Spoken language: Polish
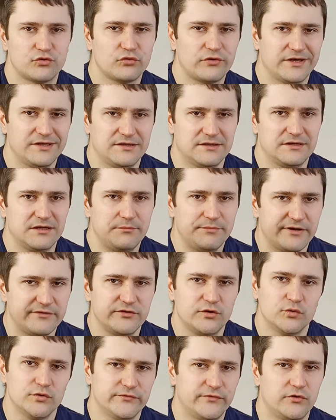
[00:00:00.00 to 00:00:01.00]
tutaj tak
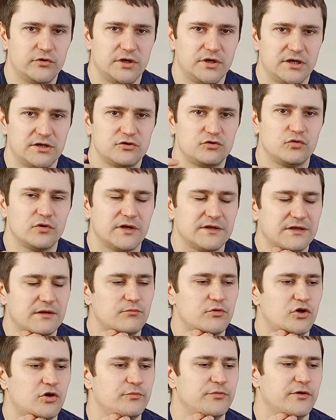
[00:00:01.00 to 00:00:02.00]
naprawdę utworach, które
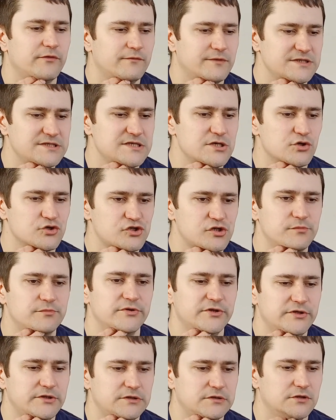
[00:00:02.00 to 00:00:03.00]
tam robią właśnie
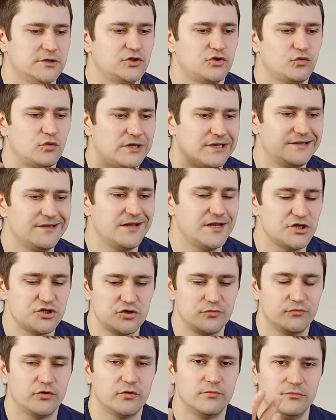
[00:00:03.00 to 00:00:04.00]
osoby, e, które
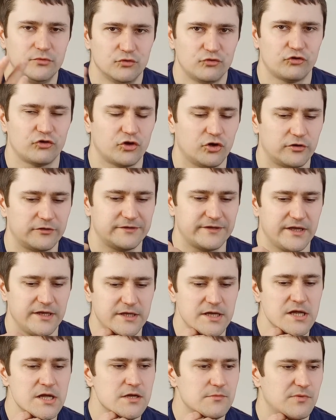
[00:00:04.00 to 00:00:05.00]
należą do Musecore,
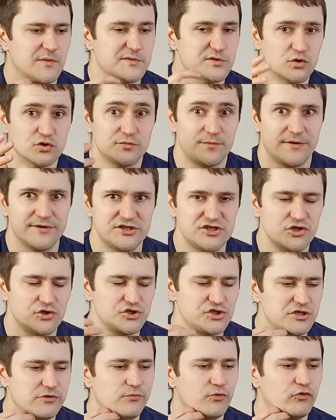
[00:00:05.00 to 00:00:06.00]
tej po prostu
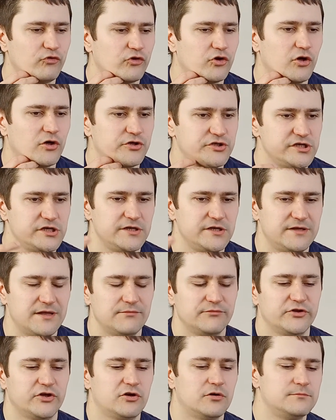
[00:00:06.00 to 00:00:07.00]
społeczności Musecore, czyli
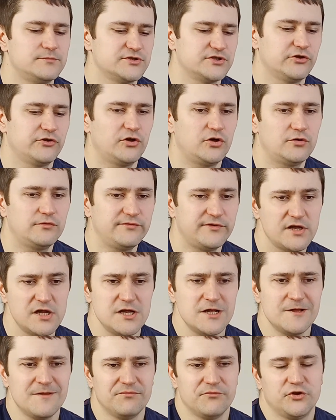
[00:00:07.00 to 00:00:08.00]
tam tych kompozytorów,
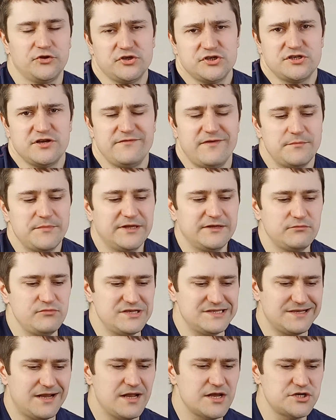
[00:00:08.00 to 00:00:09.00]
no to jeżeli Wam na tym
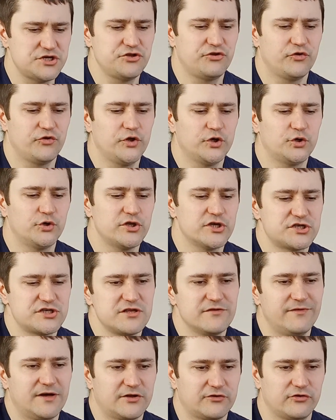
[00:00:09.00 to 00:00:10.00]
nie zależy, to
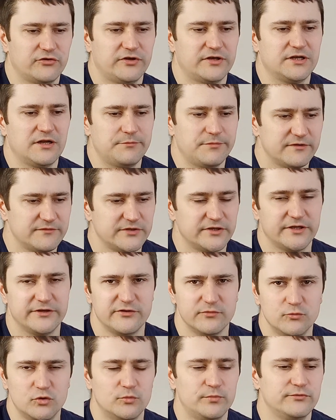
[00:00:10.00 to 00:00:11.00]
niekoniecznie warto tak naprawdę na
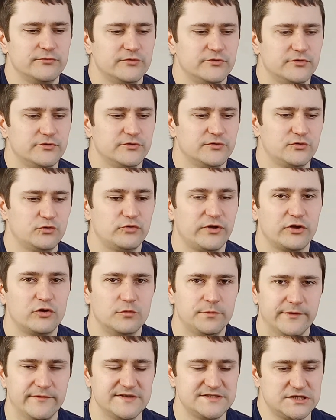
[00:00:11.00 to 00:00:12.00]
tym kup e, tutaj
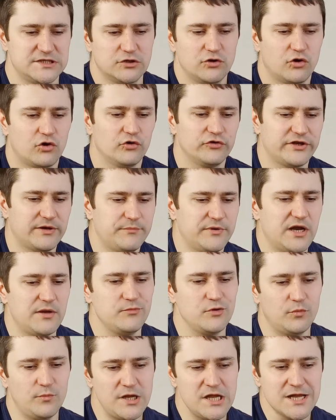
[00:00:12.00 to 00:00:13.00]
kupować tego konta
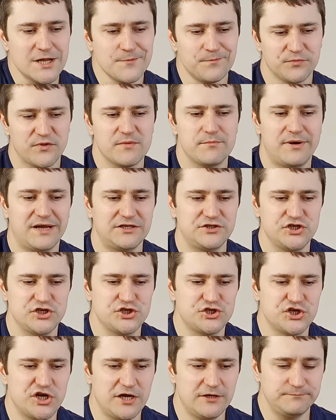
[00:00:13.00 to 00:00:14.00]
premium, tym
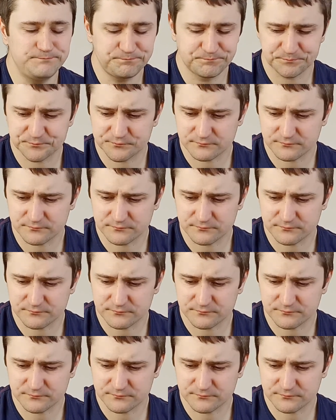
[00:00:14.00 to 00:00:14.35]
bardziej, że